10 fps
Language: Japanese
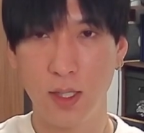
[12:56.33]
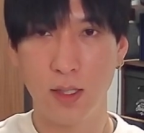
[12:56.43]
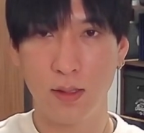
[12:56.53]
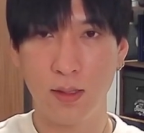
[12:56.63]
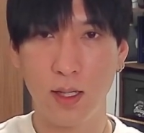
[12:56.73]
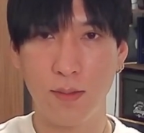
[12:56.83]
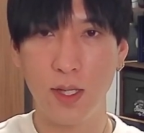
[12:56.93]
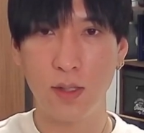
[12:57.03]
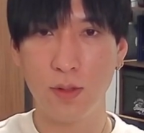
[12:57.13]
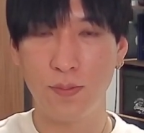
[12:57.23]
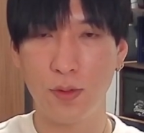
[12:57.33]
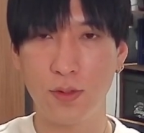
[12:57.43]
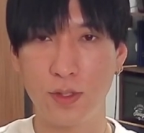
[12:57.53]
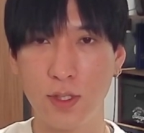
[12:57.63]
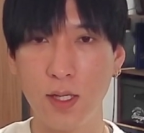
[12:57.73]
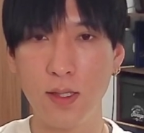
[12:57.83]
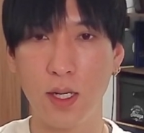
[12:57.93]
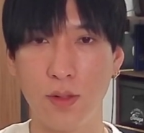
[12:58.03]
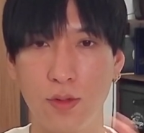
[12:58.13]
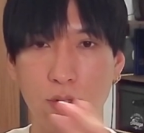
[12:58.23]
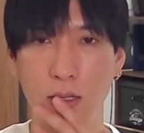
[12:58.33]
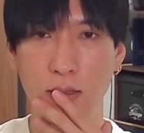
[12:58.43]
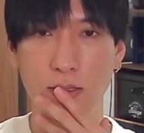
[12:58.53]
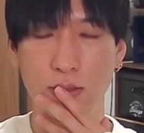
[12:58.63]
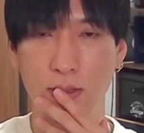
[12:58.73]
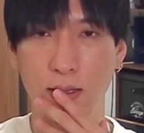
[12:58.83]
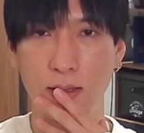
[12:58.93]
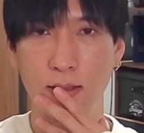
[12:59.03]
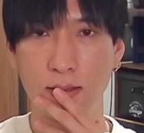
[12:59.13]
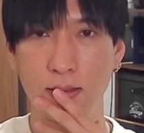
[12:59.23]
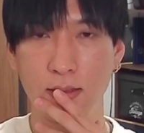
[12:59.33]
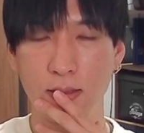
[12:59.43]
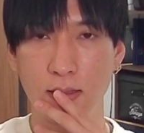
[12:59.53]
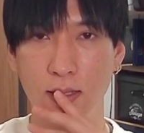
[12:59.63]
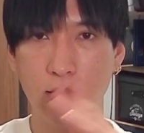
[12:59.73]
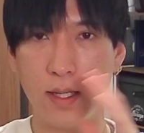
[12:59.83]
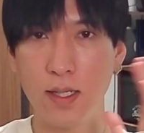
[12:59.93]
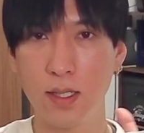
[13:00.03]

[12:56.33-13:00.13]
で、まだこれボックス圏内の動きなんですよね。で、海外